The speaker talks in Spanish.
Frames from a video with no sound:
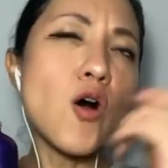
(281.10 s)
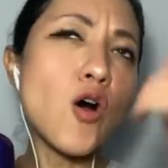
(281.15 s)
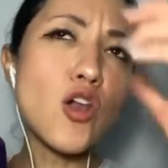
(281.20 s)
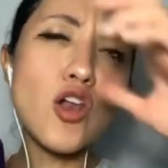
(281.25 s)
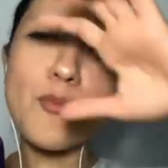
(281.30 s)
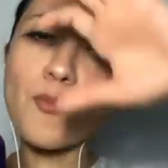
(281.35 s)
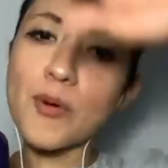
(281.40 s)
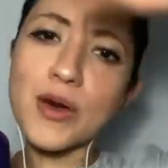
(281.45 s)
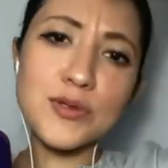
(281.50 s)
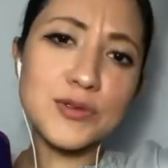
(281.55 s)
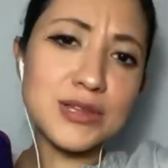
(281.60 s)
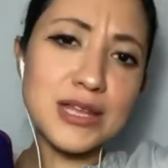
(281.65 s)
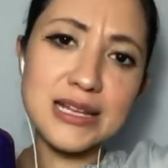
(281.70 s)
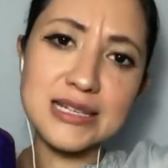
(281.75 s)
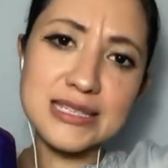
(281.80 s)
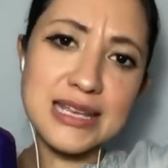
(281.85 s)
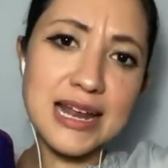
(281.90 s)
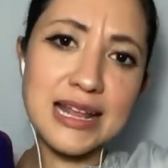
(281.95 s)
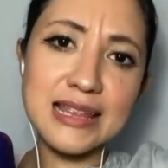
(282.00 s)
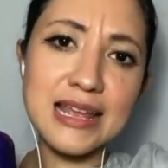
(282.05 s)
o lo pueden
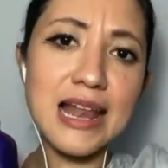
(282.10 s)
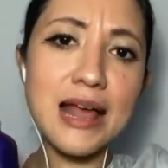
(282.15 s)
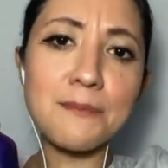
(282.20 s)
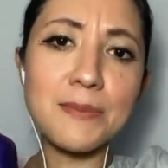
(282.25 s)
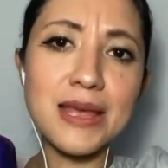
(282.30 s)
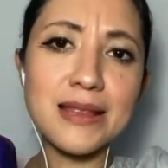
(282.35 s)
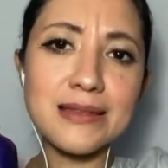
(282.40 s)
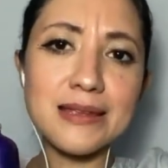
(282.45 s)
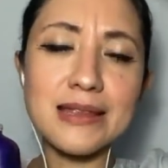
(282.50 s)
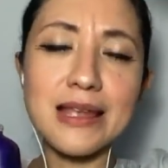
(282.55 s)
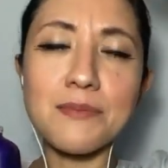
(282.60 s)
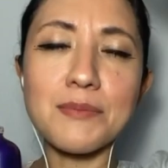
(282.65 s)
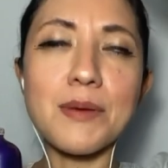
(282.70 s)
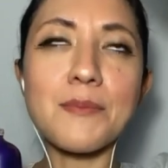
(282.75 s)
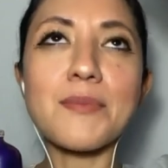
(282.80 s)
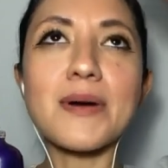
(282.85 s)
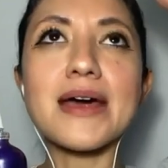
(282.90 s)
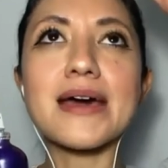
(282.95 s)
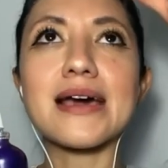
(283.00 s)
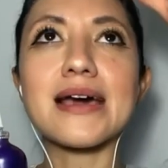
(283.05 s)
utilizar en el ambiente
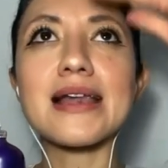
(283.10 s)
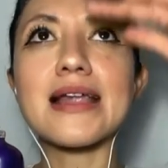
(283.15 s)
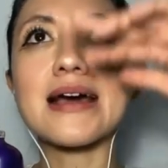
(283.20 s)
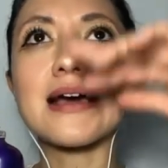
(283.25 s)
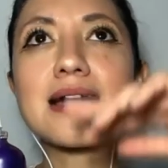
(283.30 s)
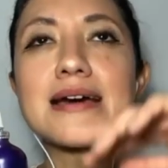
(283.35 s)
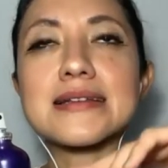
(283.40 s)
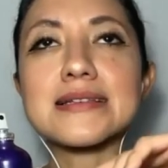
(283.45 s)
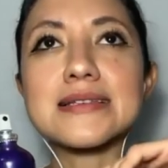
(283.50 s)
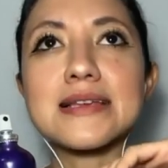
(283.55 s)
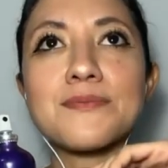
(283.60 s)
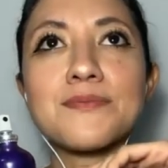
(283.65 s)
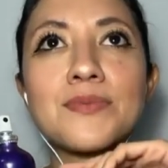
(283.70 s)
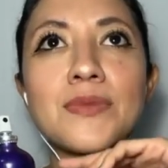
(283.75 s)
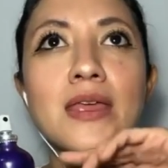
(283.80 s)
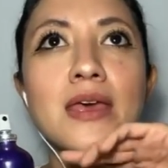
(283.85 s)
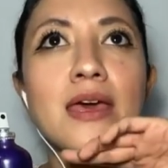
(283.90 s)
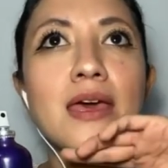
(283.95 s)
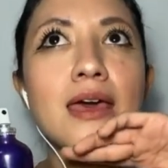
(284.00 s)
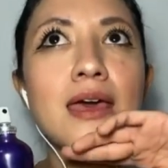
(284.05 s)
también para relajarse.
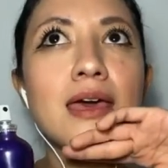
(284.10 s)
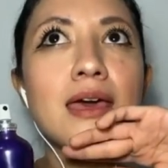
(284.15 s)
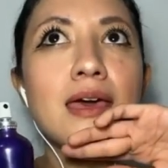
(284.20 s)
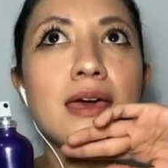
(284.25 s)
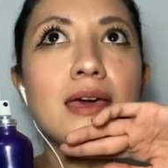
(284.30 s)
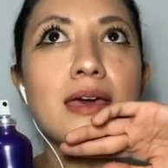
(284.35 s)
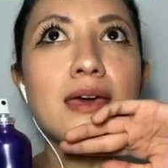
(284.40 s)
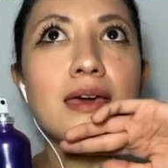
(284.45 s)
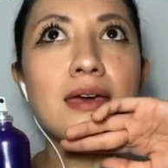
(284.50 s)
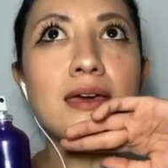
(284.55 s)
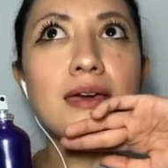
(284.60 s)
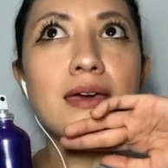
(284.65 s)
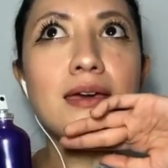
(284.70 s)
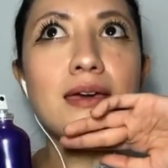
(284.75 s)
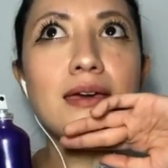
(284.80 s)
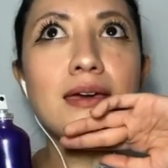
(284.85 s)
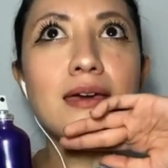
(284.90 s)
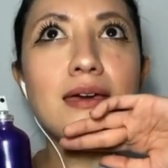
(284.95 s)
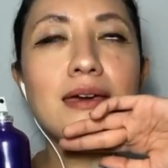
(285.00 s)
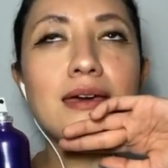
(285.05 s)

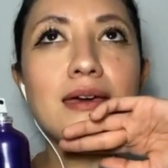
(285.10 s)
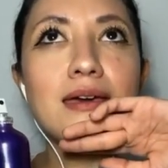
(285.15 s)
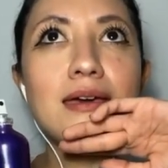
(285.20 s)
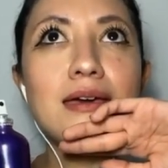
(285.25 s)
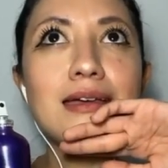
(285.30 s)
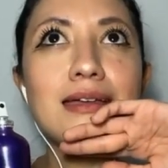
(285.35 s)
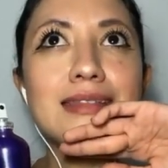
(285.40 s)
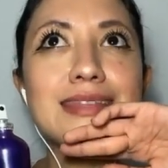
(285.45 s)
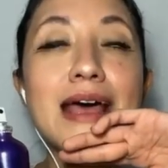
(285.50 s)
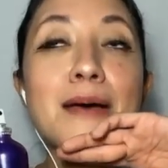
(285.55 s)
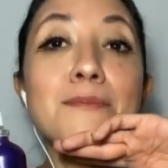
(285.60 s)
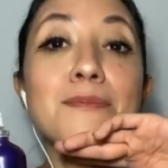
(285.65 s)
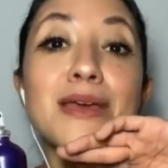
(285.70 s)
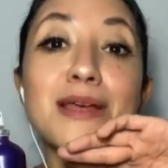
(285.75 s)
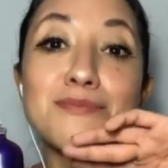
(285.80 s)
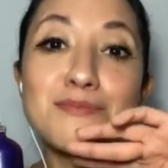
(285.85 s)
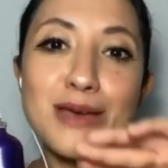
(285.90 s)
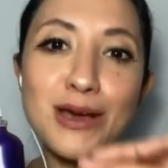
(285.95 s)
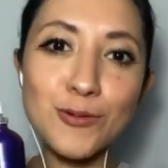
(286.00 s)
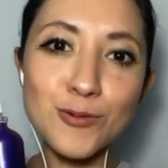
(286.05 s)
Eh,
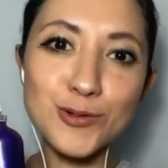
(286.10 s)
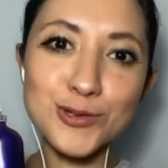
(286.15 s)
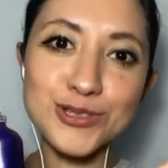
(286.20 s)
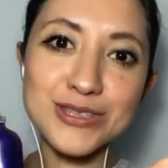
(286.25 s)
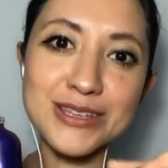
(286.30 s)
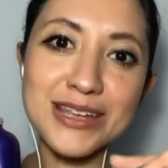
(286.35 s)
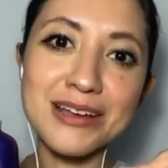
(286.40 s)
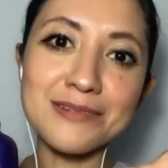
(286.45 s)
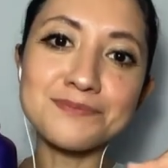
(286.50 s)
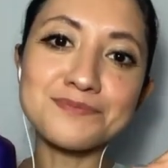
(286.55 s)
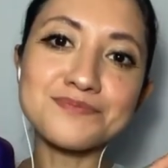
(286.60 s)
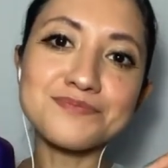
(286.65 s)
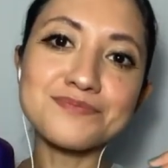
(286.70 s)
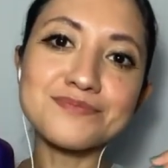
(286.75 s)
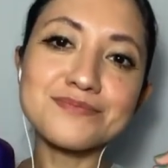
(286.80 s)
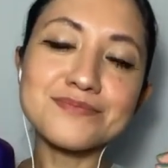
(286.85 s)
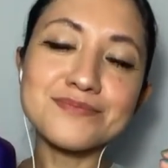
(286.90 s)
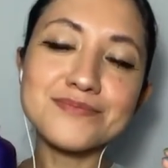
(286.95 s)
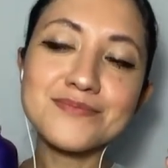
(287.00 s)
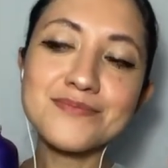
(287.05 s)
también me gusta
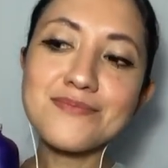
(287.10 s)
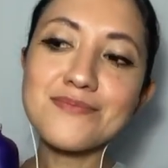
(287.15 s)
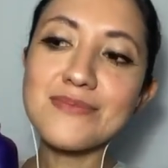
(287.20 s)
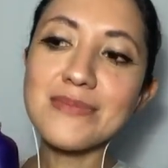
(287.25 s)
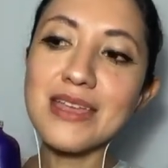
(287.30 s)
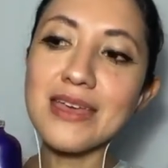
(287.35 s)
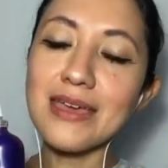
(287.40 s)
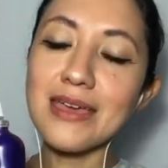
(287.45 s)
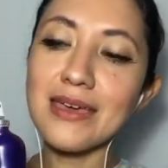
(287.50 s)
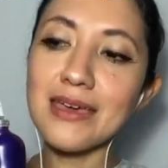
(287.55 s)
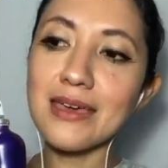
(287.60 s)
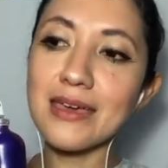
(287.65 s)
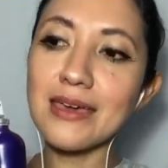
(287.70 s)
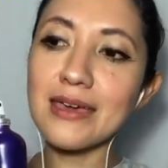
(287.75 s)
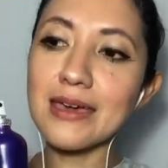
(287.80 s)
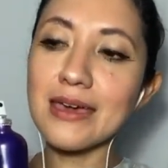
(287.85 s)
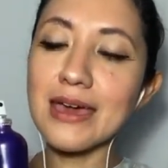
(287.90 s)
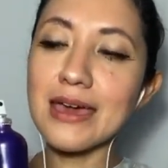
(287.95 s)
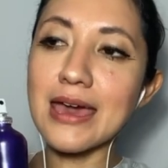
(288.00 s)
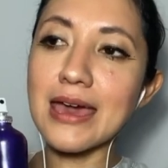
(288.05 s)

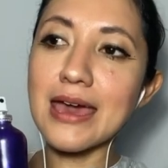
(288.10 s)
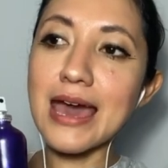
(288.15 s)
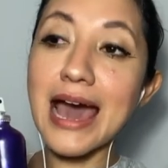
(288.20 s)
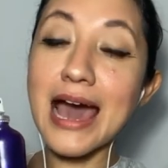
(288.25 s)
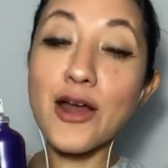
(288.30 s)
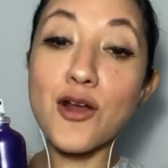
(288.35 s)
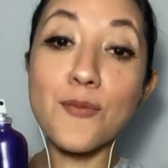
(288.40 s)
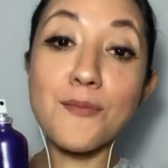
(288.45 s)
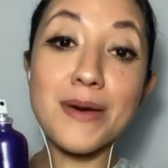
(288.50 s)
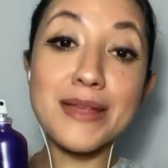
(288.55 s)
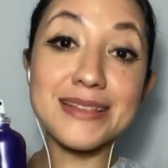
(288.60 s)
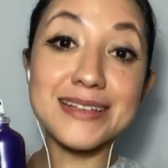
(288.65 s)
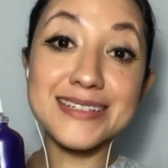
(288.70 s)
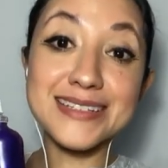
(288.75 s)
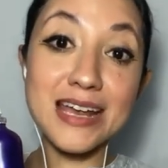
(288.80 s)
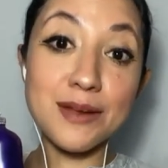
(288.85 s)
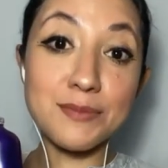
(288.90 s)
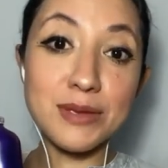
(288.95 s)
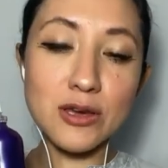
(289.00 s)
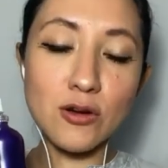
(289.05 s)
eh,
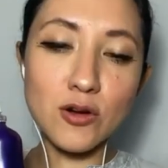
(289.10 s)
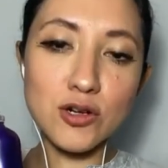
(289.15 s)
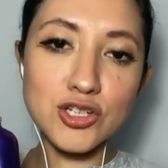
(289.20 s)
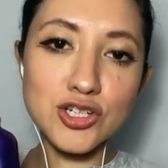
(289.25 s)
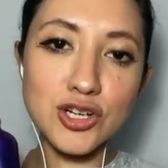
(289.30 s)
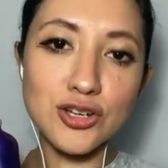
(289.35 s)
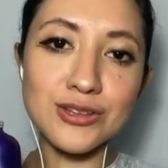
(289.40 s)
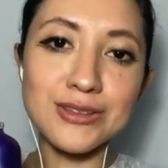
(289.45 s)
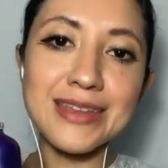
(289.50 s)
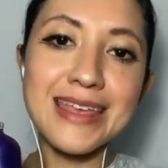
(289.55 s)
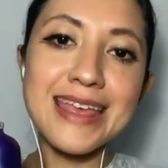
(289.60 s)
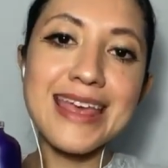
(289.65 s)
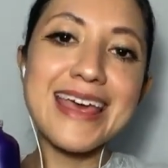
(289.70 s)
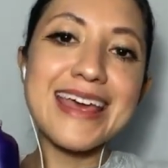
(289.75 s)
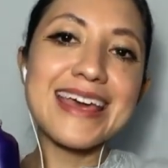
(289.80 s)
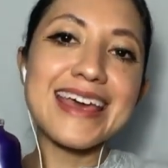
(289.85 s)
aromatizar mi colchón.